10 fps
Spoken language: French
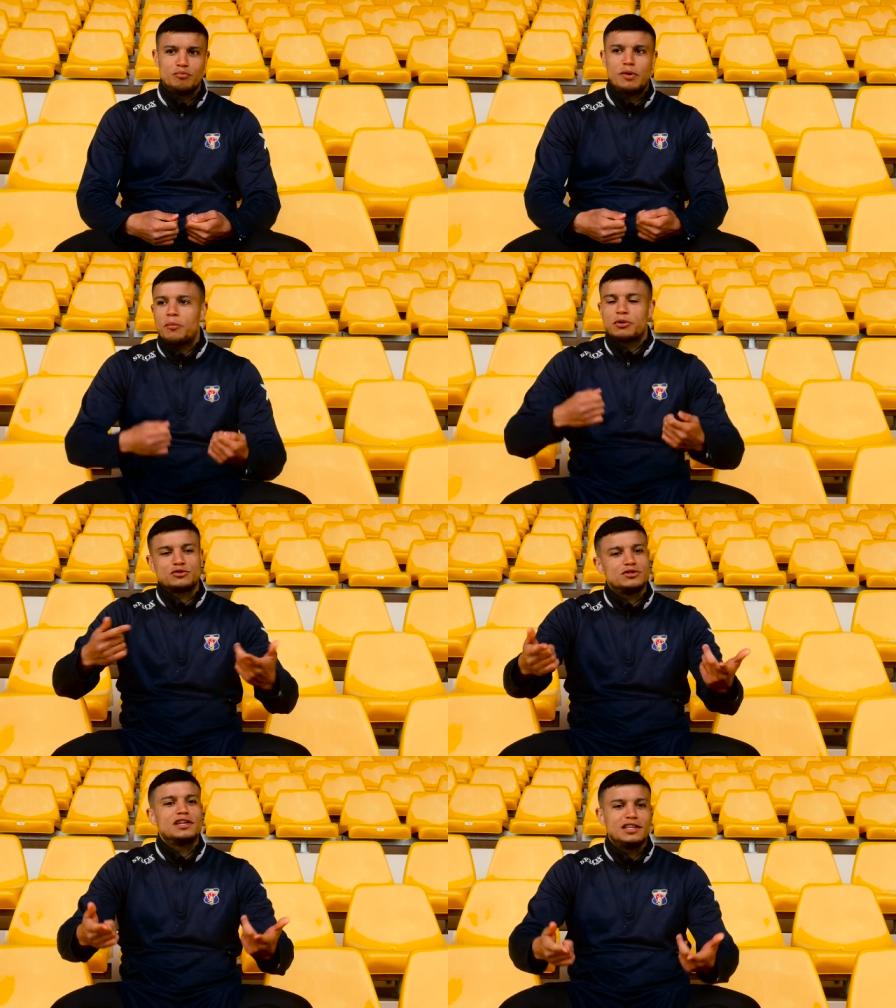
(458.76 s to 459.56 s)
pas
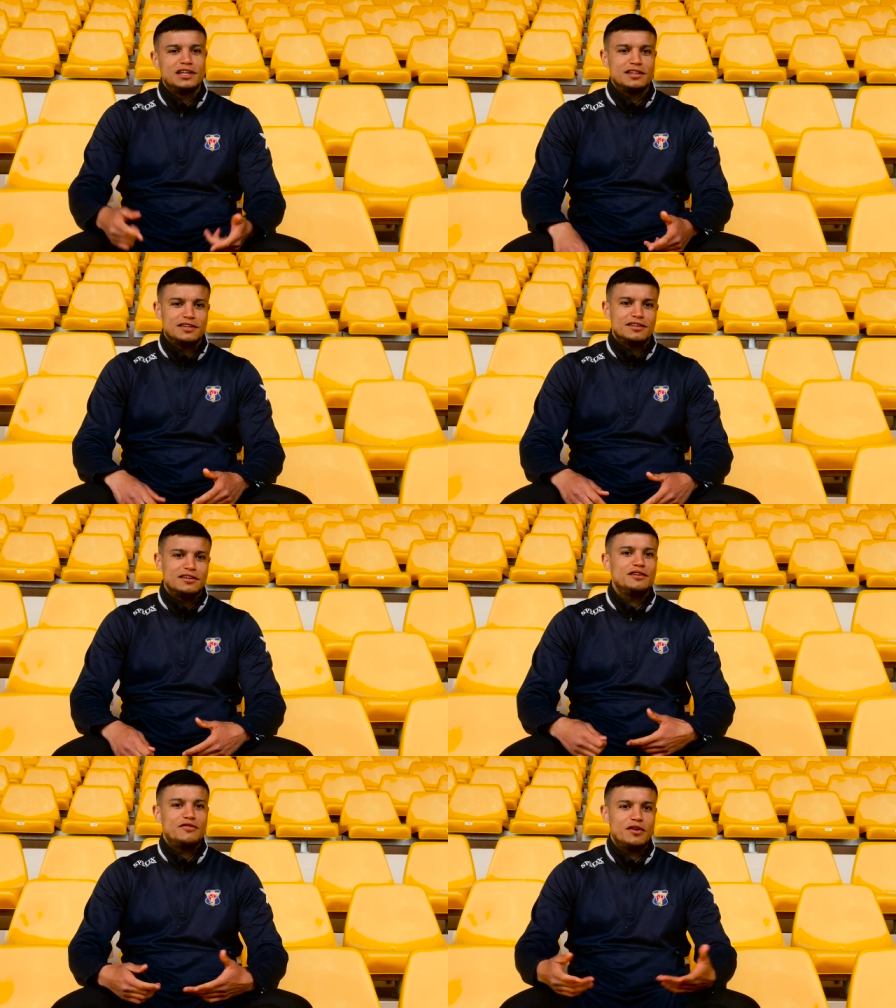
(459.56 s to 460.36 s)
parce que c'est un kiné.
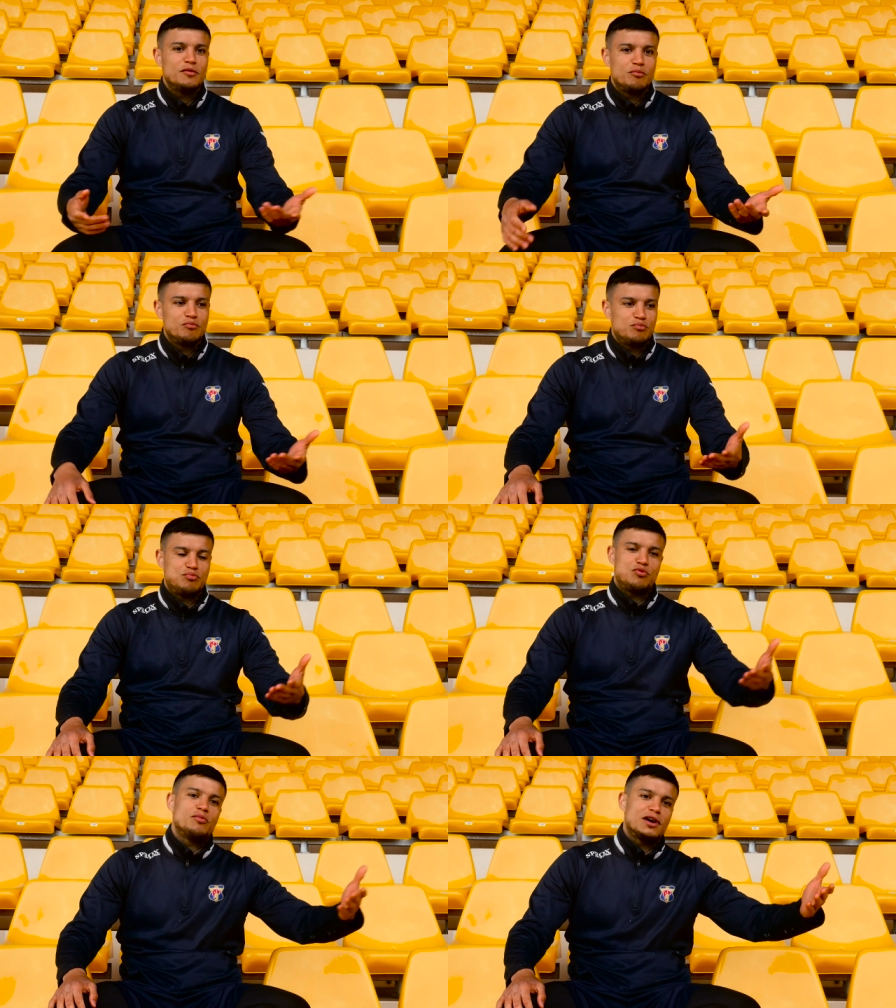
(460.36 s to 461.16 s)
Il fait
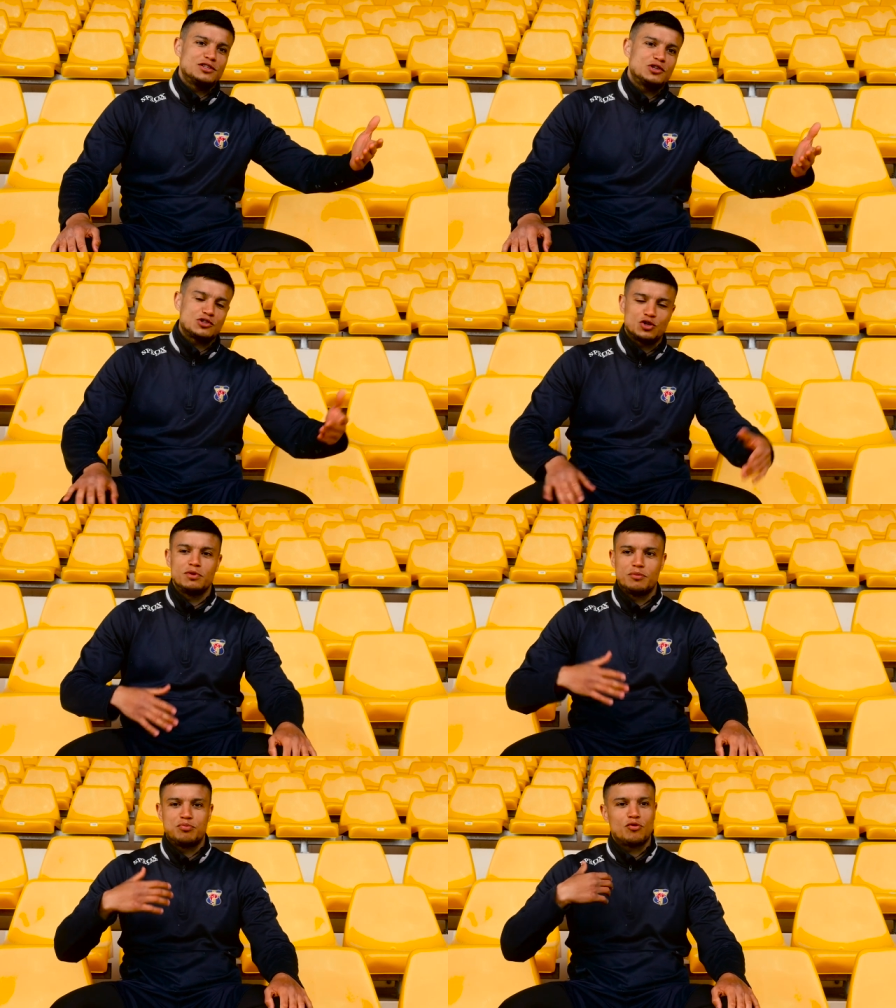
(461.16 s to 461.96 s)
pour ma rééducation,
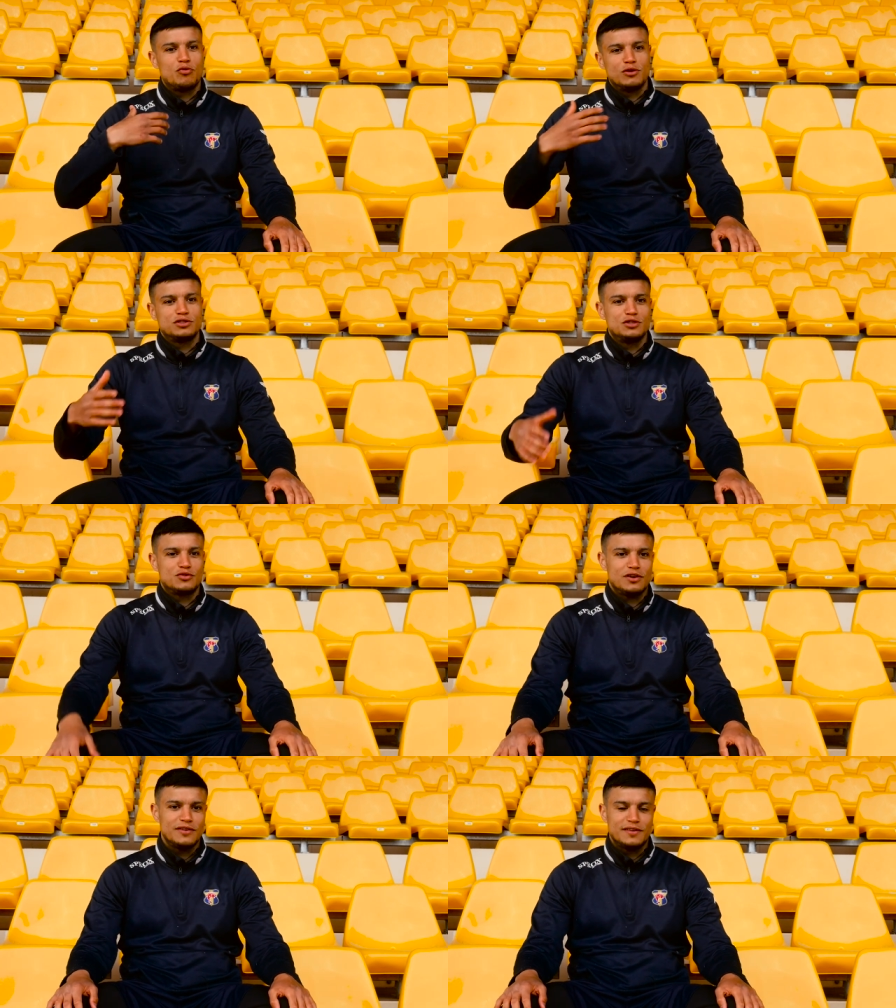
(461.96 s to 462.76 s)
mais pour moi aussi,
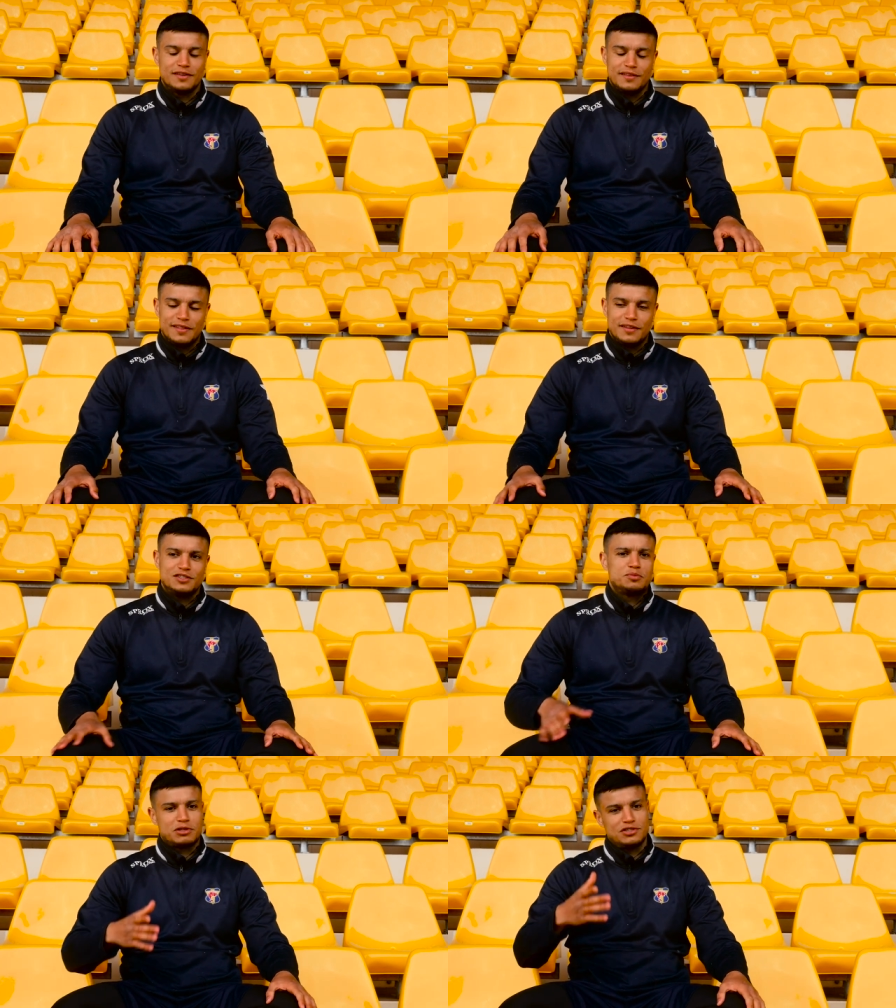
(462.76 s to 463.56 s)
tu vois.
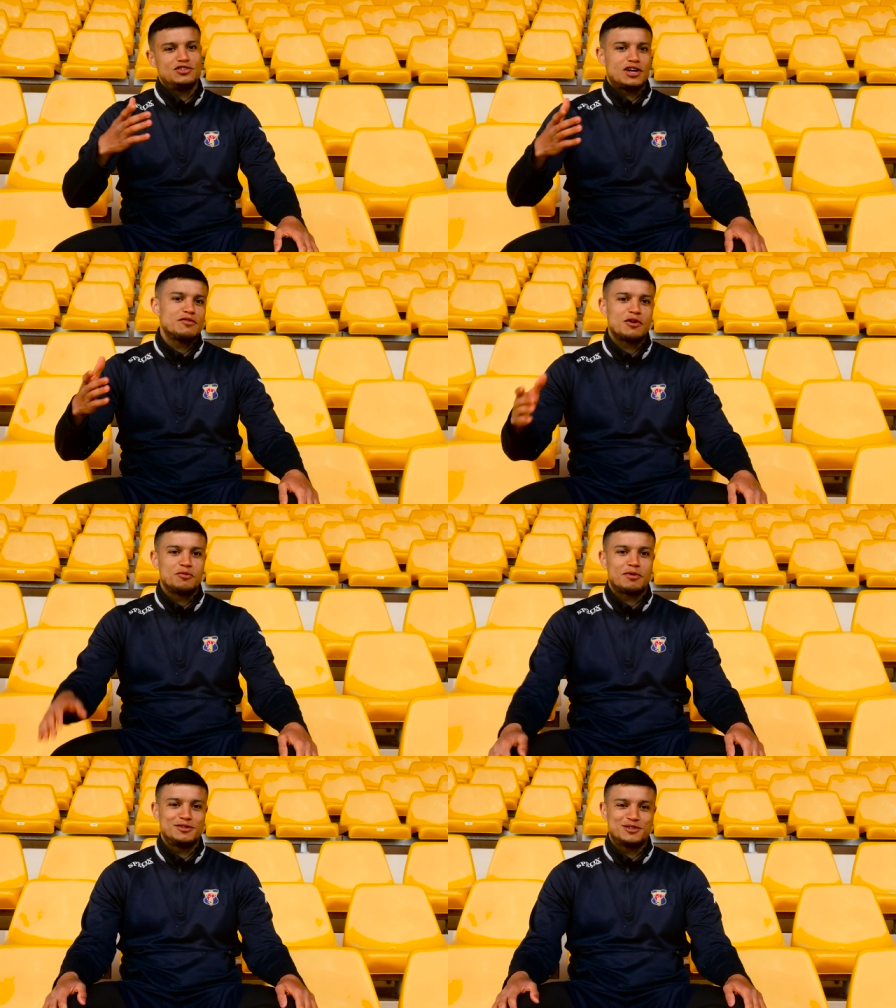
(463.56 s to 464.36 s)
Je sais pas si tu arrives à
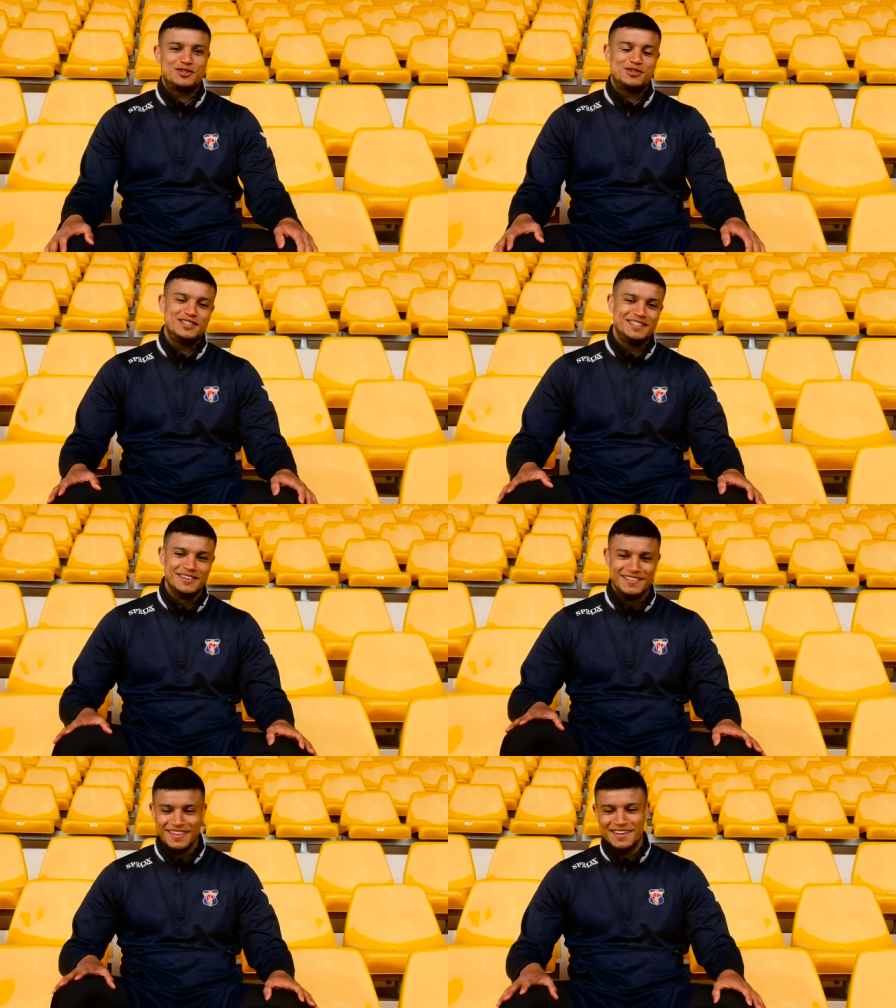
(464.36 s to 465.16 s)
comprendre ce que je dis,
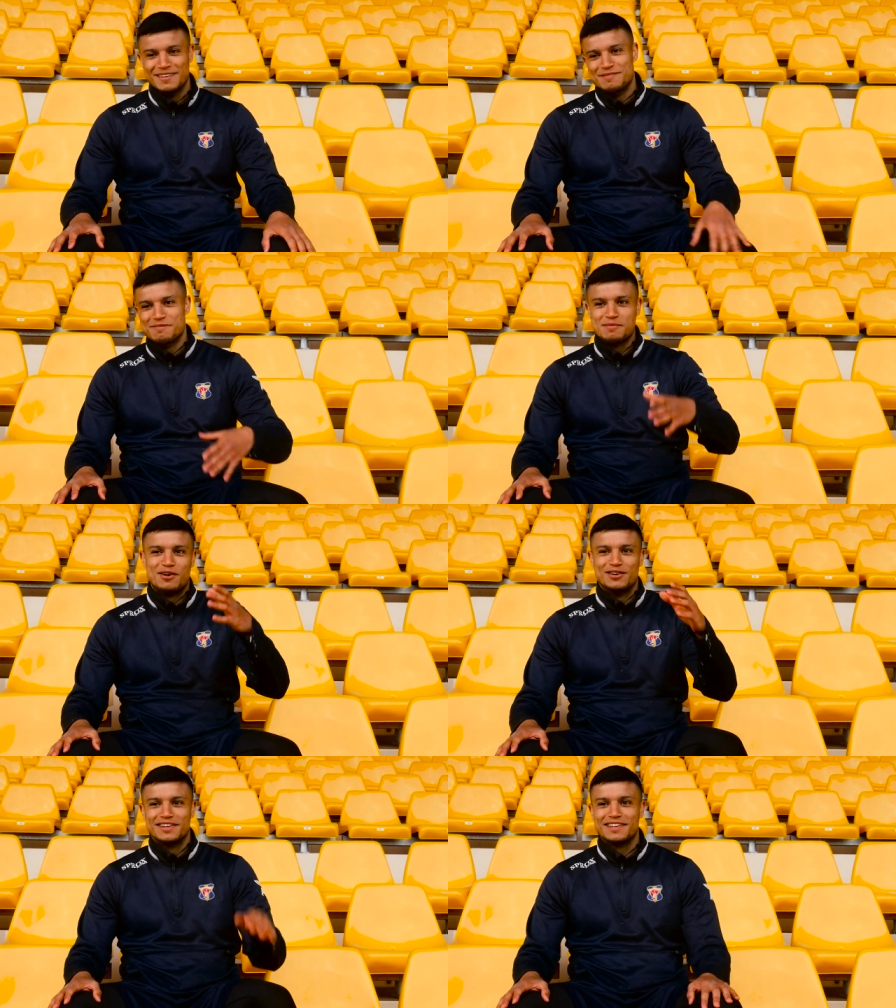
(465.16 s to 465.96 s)
mais
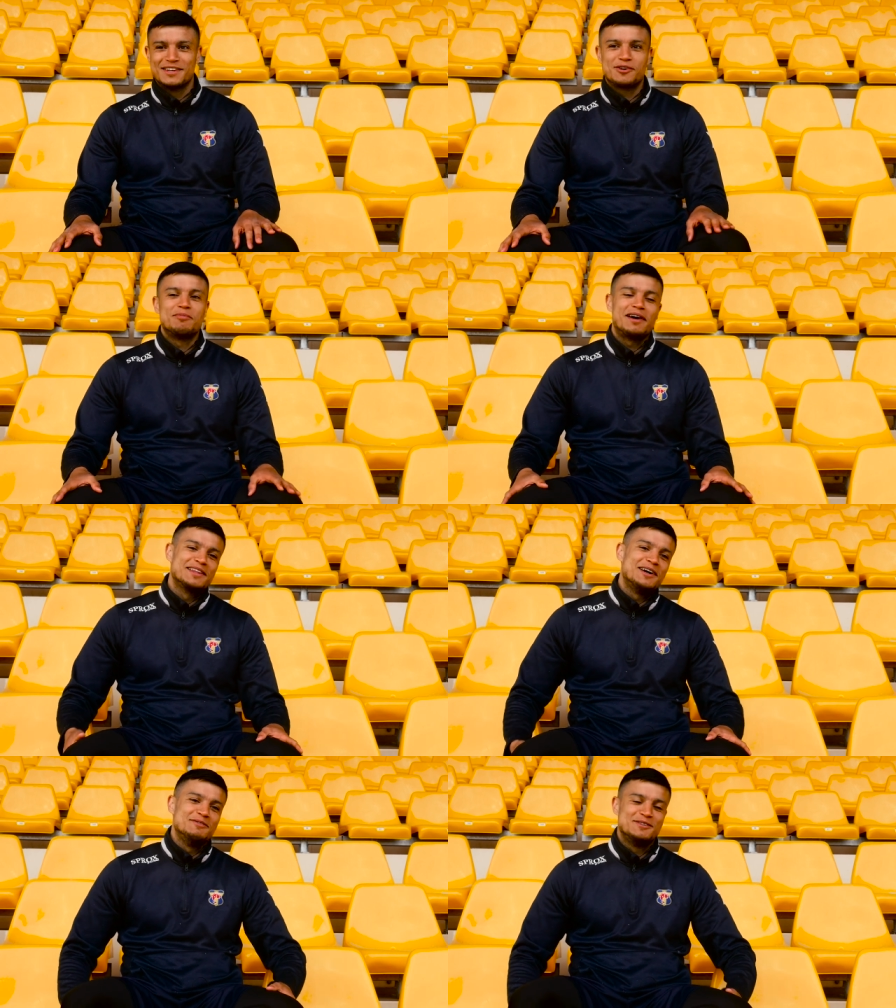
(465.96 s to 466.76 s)
bon, il
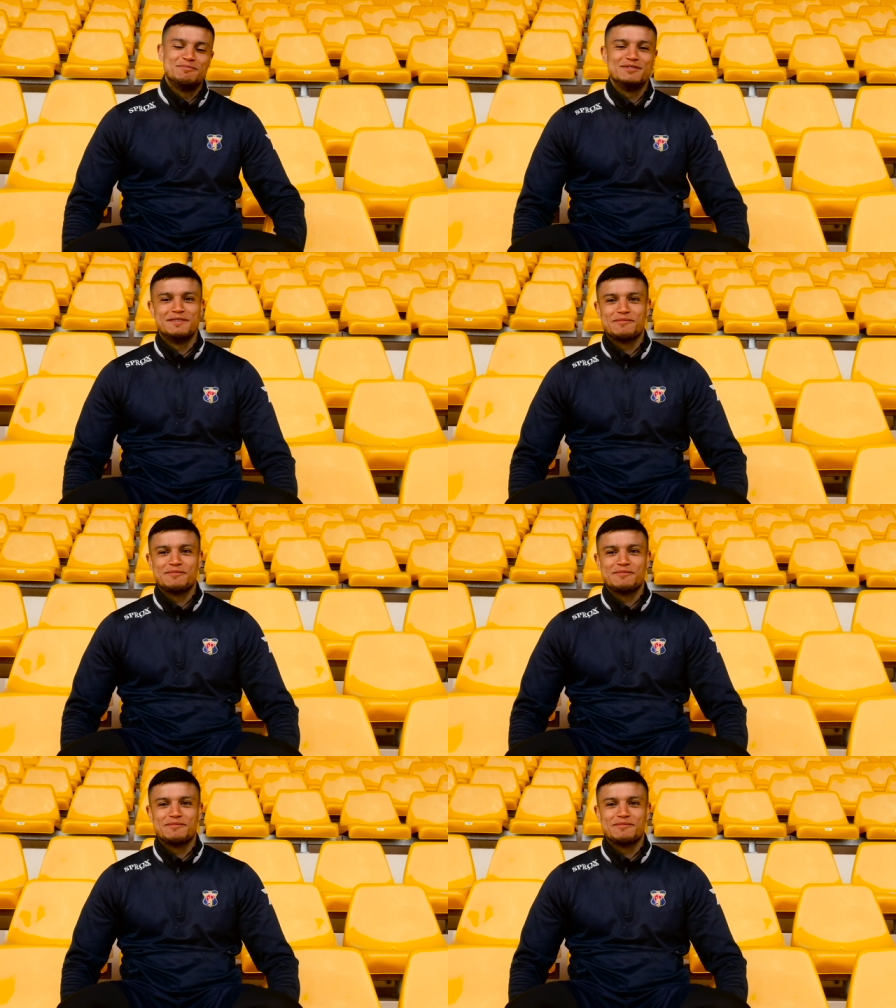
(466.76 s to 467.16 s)
comprendra, lui c'est le plus